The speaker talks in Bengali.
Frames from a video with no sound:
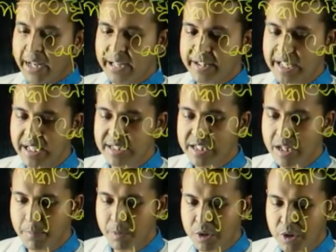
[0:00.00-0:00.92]
এই
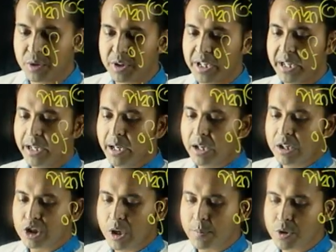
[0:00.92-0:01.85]
তিনটা পদ্ধতি
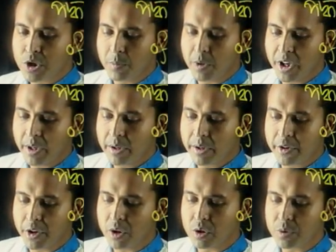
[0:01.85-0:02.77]
সবসময়
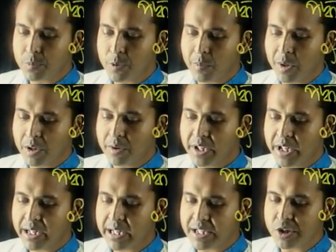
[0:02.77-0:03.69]
নগদ প্রবাহ
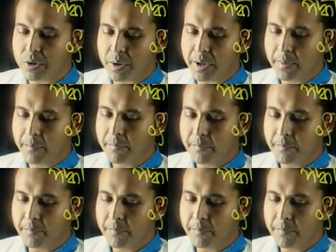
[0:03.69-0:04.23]
নিয়ে কাজ করে